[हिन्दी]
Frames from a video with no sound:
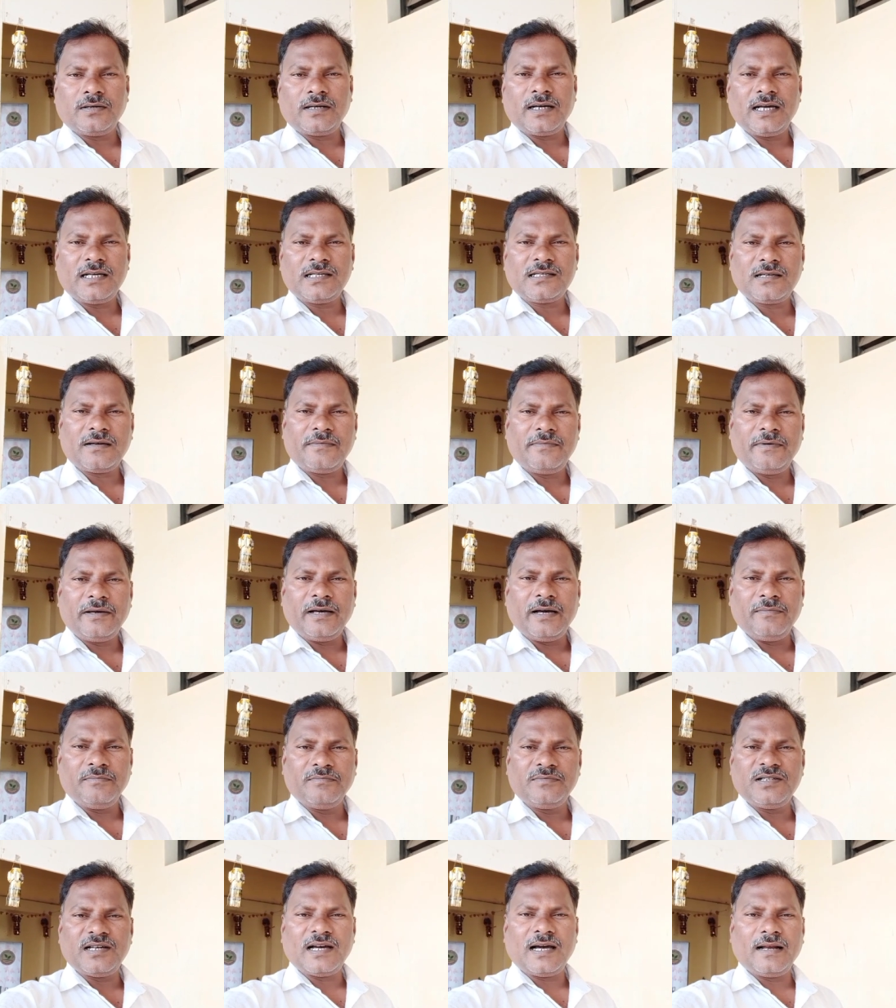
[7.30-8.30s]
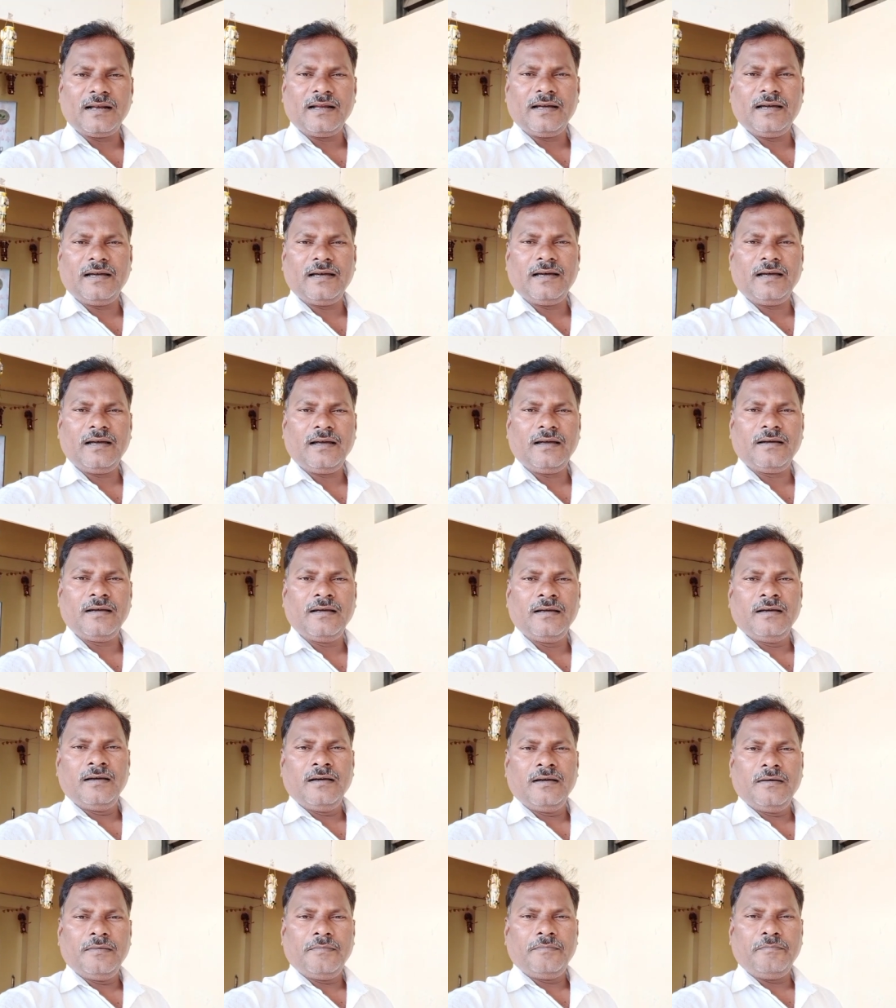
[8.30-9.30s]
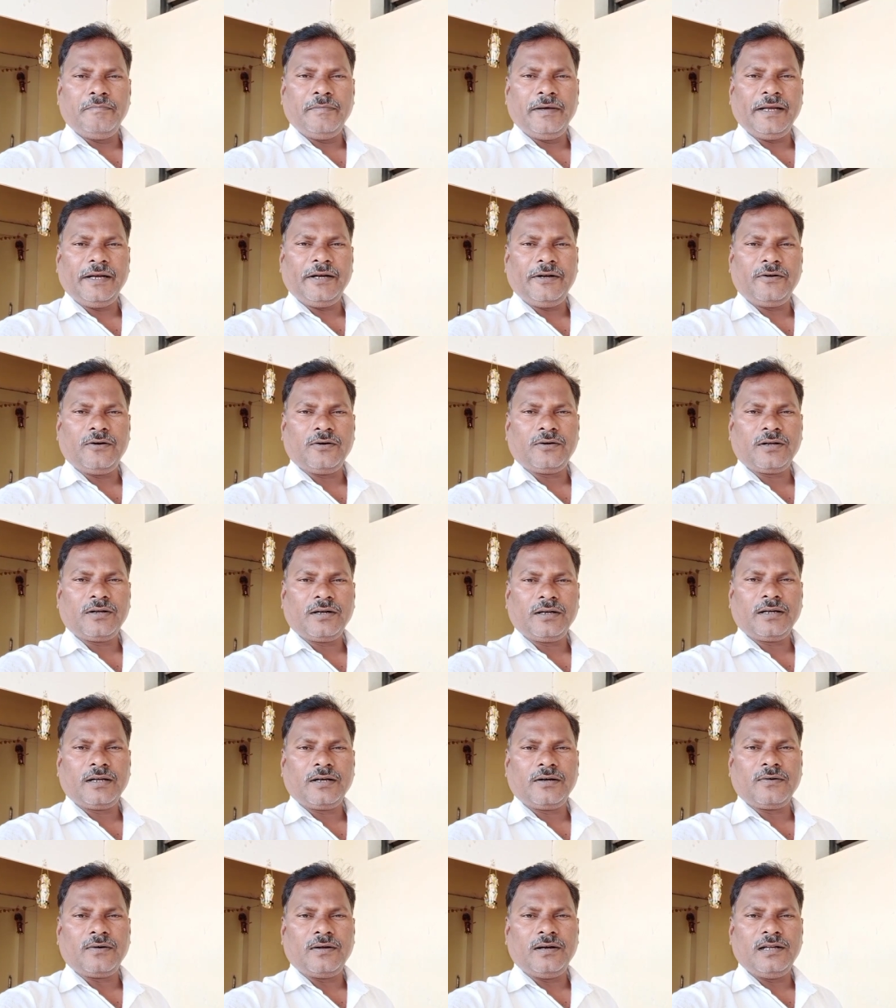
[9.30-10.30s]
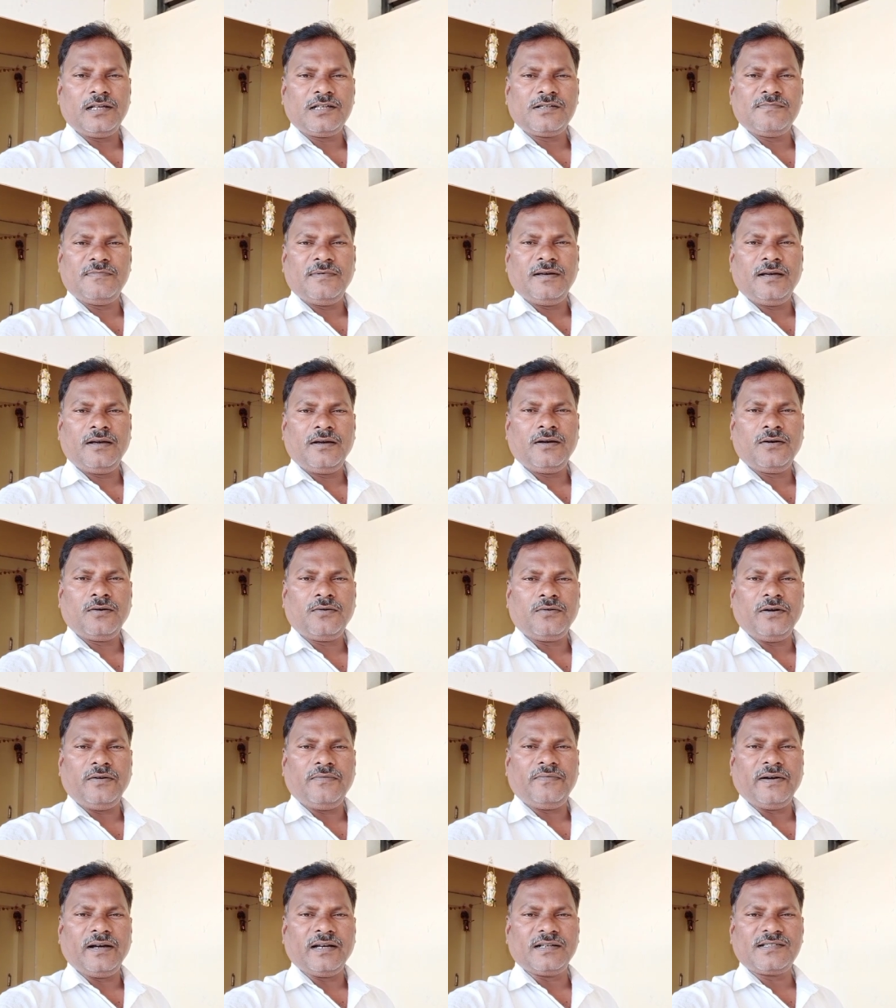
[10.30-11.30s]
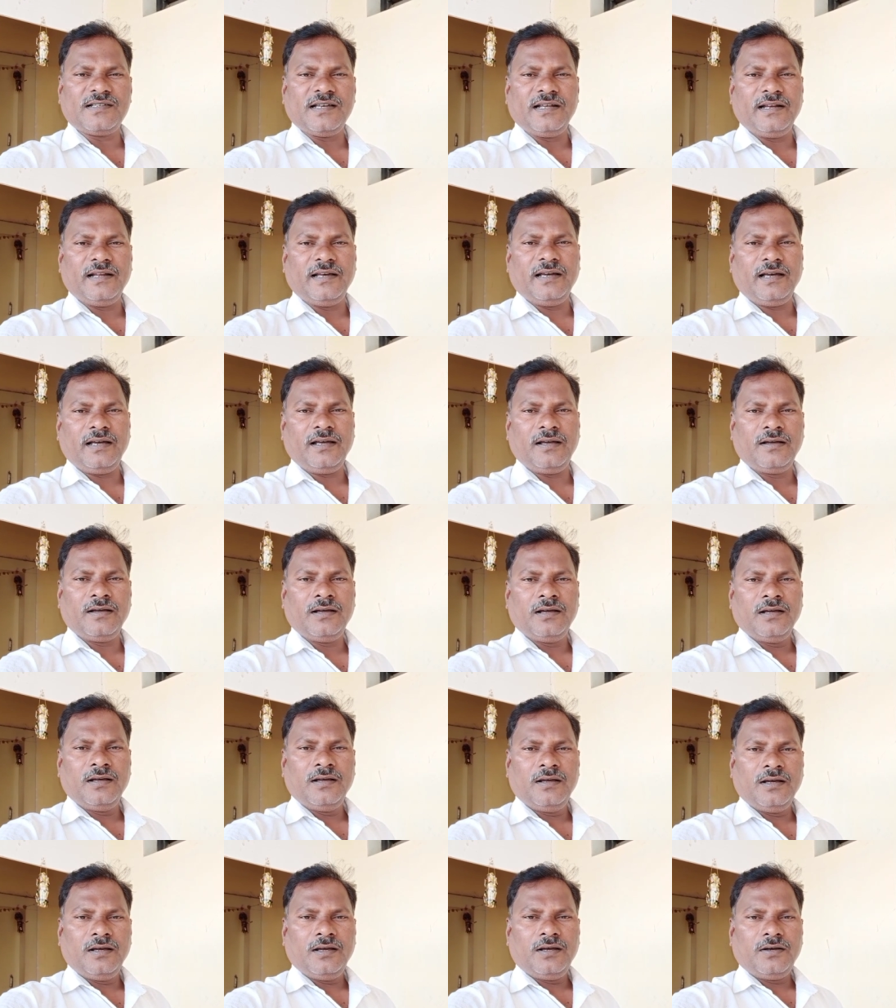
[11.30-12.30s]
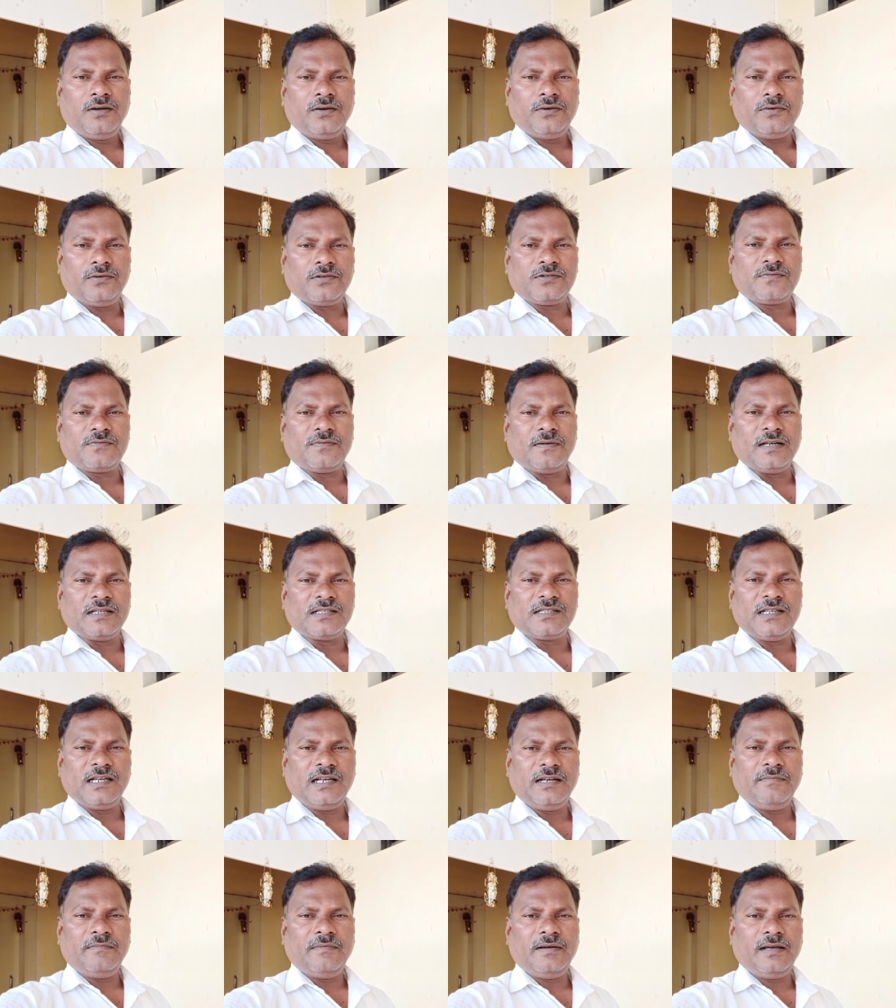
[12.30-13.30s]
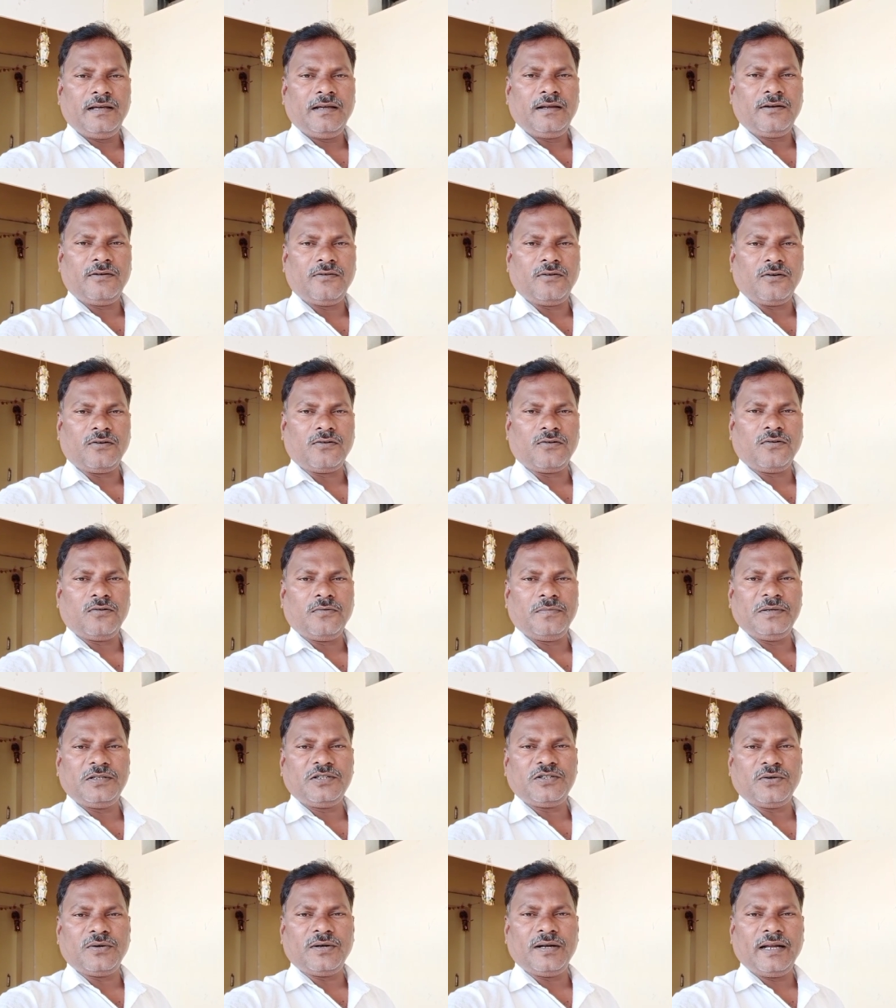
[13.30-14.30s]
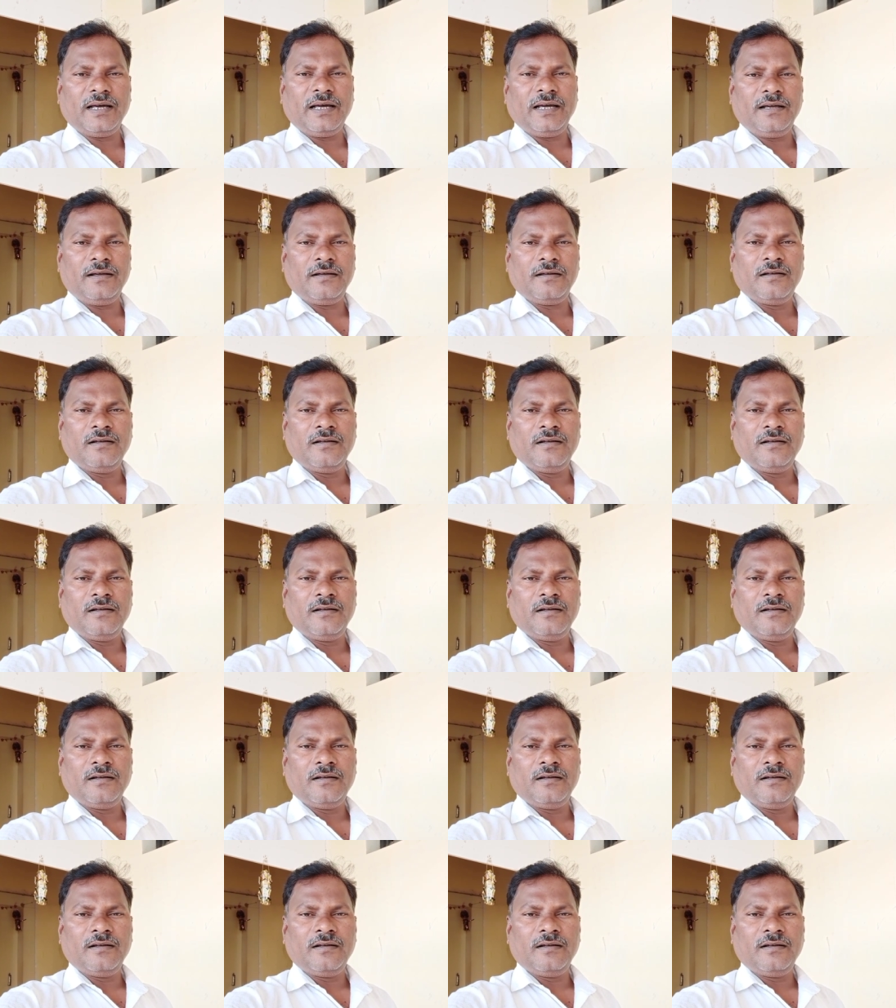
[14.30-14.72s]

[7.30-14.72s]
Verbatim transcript: गाइज अभी हम जा रहे हैं मेरे डॉटर के कॉलेज में कोई फंक्शन है उस फंक्शन में डॉटर को भी छोड़ना है